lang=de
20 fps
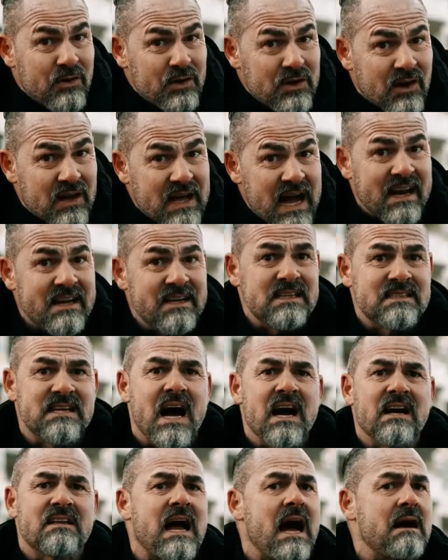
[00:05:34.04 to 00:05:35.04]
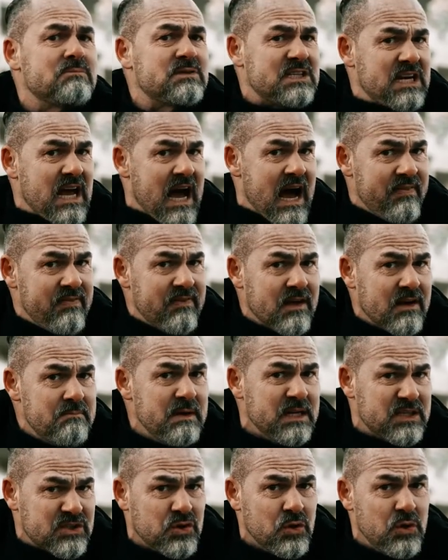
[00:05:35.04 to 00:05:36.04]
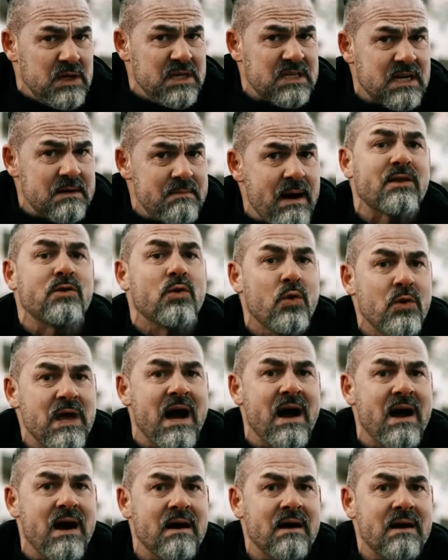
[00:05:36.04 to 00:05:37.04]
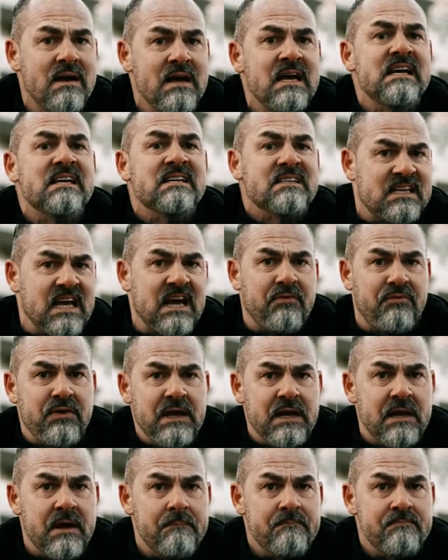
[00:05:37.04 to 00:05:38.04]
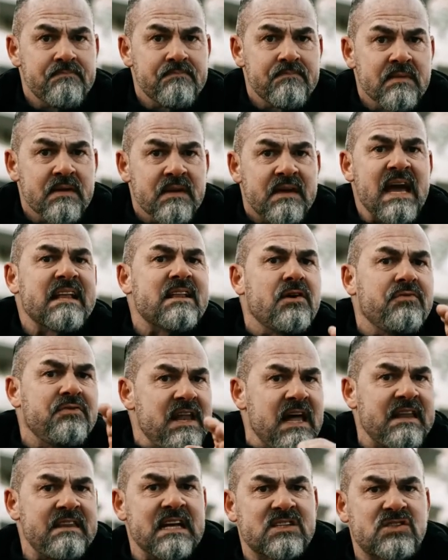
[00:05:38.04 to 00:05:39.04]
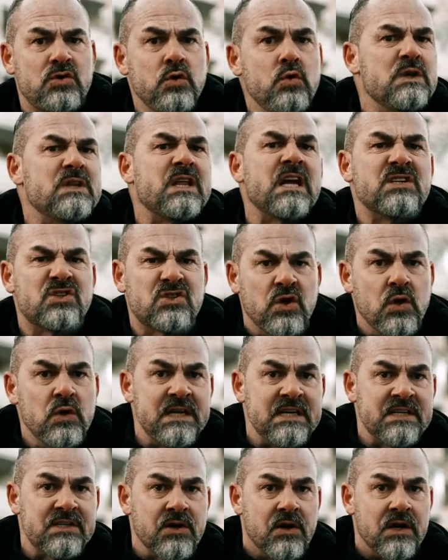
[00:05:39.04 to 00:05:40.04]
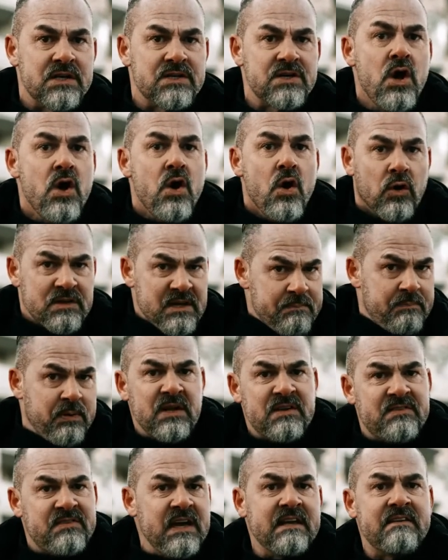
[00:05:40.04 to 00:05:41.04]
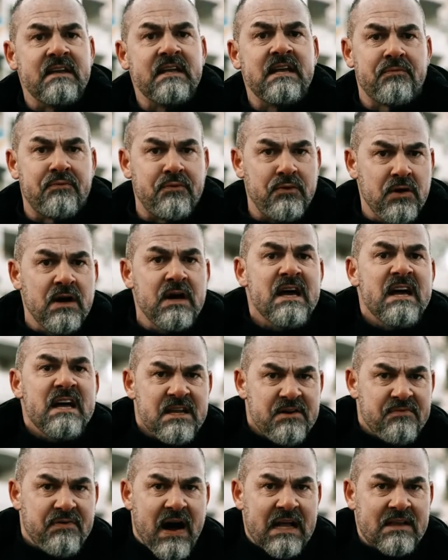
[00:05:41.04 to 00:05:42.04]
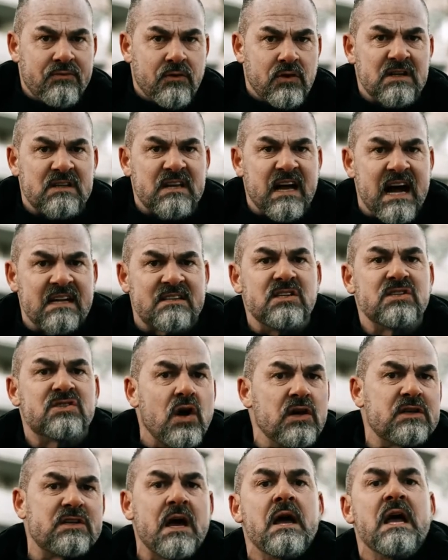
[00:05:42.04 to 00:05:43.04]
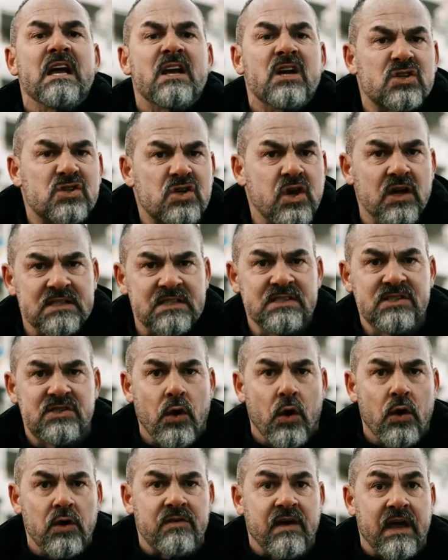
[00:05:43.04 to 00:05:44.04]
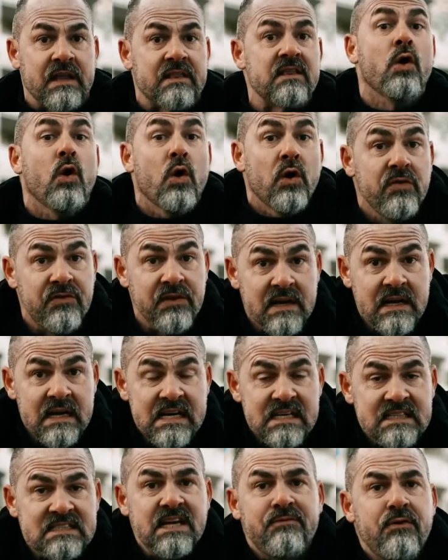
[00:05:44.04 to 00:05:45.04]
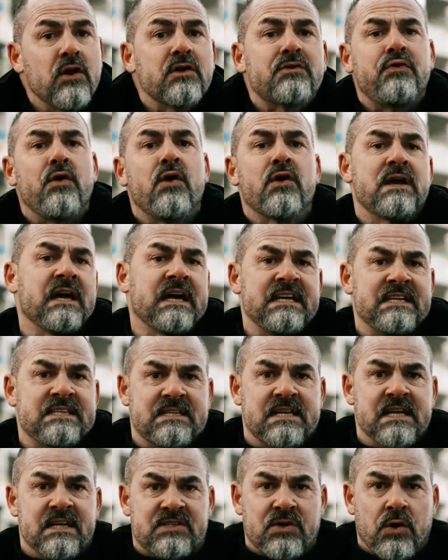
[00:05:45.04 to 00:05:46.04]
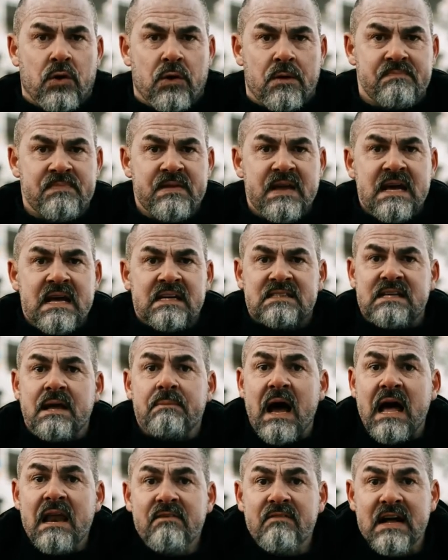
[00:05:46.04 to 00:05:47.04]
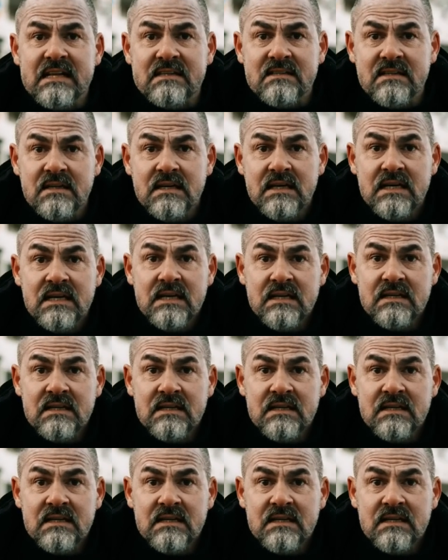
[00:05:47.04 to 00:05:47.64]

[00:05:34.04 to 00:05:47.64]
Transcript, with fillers: wurde doch gerade gesagt, da haben sich andere mitschuldig gemacht. Oh ja, sehr viele. Geht aufeinander zu und entschuldigt euch. Und die Politik, die dafür die Verantwortung tragt, die sollte geschlossen zurücktreten. Und sie wird vor Gericht gezogen. Es gibt Anwälte,